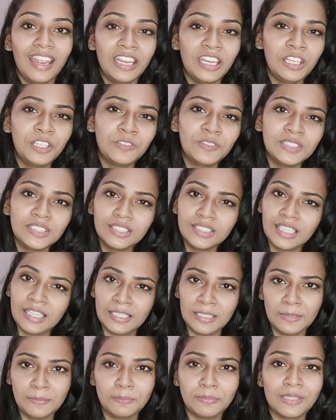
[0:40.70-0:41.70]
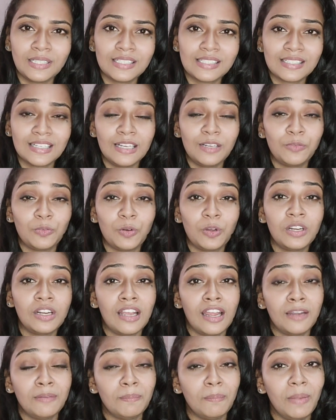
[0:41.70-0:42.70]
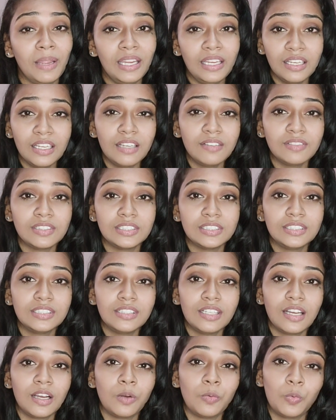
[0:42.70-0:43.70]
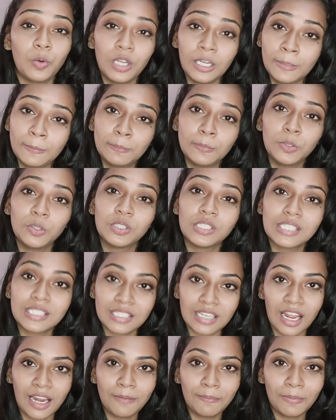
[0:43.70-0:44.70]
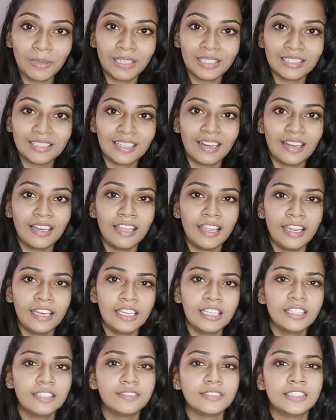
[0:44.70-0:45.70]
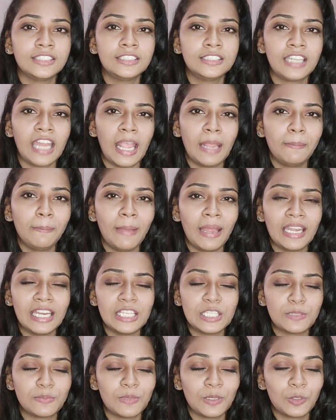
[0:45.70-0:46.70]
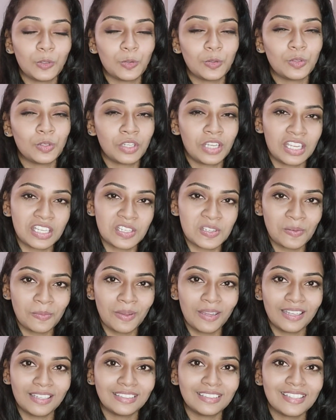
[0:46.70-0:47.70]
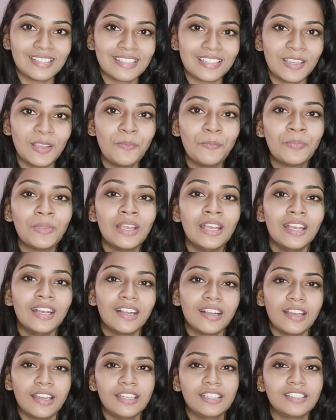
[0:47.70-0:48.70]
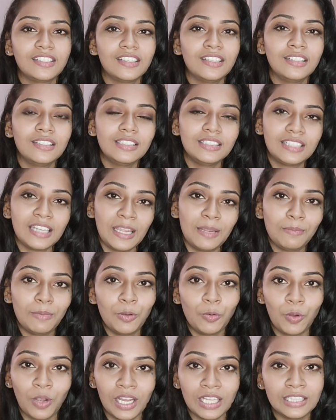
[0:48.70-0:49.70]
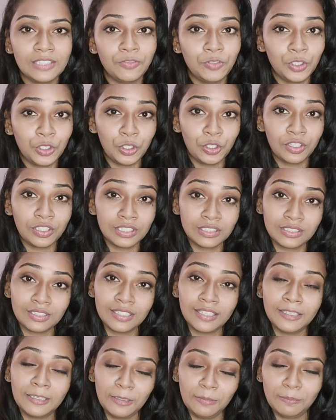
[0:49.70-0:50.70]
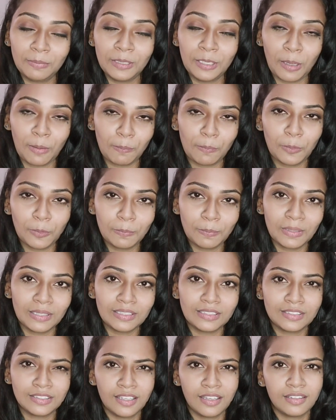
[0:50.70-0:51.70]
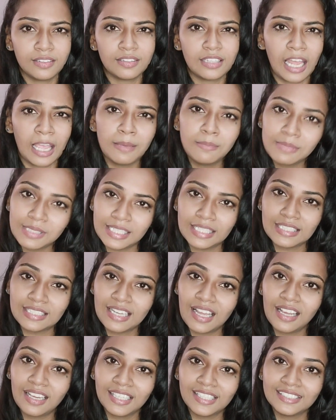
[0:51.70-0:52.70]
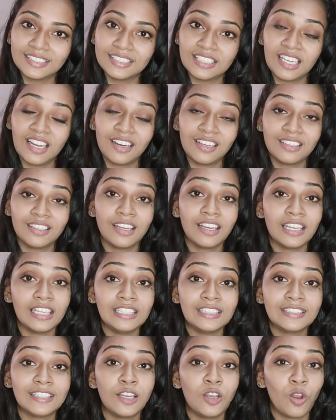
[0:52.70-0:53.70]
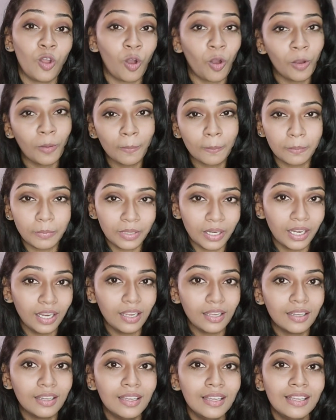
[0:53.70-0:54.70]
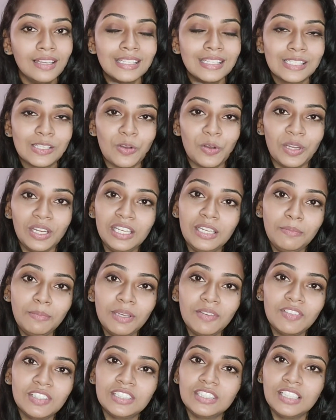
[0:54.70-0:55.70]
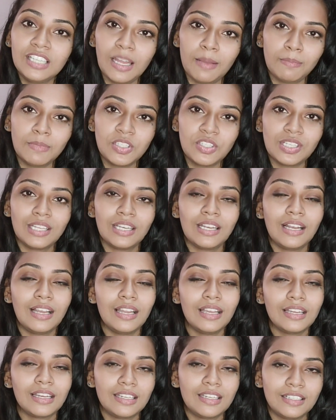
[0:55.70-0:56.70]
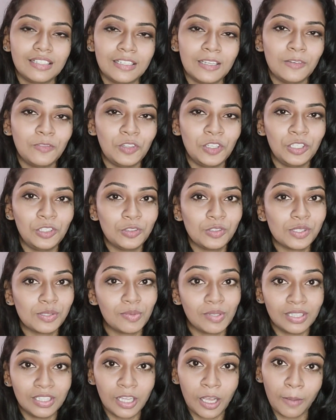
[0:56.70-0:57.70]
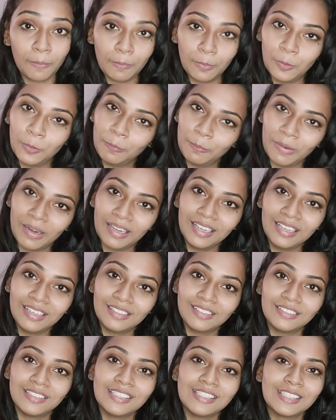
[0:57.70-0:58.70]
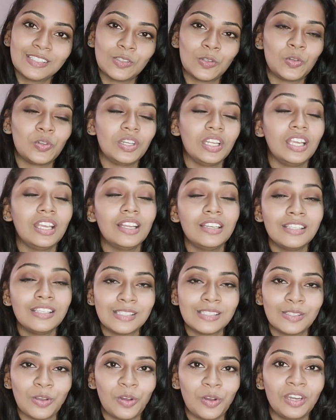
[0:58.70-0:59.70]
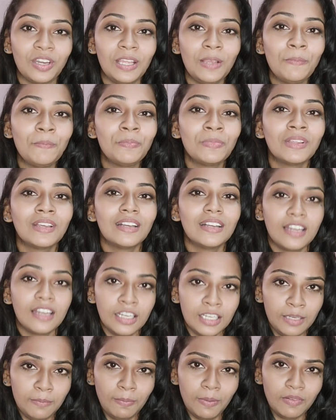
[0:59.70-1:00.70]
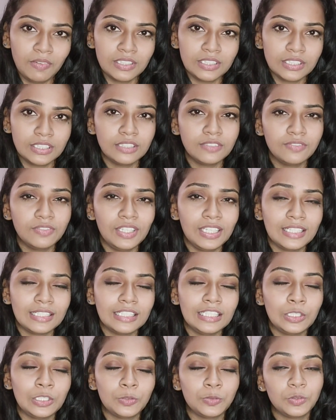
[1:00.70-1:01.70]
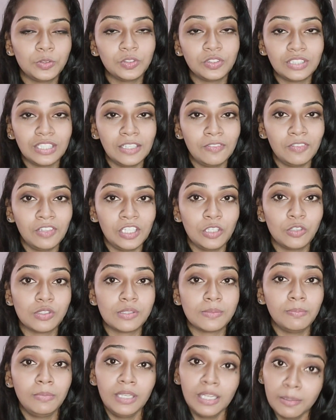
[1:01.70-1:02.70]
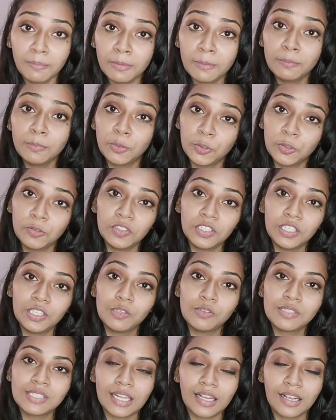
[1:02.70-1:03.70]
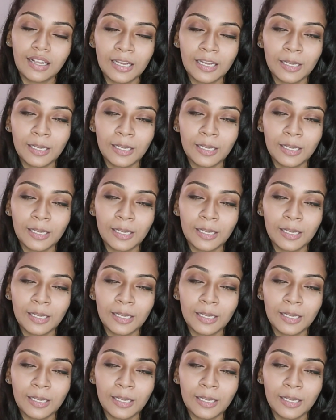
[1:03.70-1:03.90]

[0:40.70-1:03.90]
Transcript: எனக்கு வந்து நிறைய பர்சனல் ஒர்க் அண்ட் மெயினாக வந்து நான் ஒர்க் போக ஸ்டார்ட் பண்ணதுனால எனக்கு வந்து டைம் மேனேஜ்மெண்ட் கொஞ்சம் கஷ்டமாக இருந்துச்சு கரெக்டான டைமில் உட்காந்து வீடியோ எடுத்து எடிட் பண்ணி அப்லோட் பண்ணுறதுக்கு எனக்கு டைம் செட் ஆகாததுனால தான் இந்த லாங் பிரேக் ஸோ இனிமேல் வந்து நம்ம சேனலில் கரெக்டாக வீடியோஸ் வந்து அப்லோட் பண்ணிடுறேன் ஸோ ரியலி சாரி கண்டிப்பாக வந்து வீக்லி டூ டு த்ரீ வீடியோஸ் மினிமம் டூ வீடியோஸ் நான்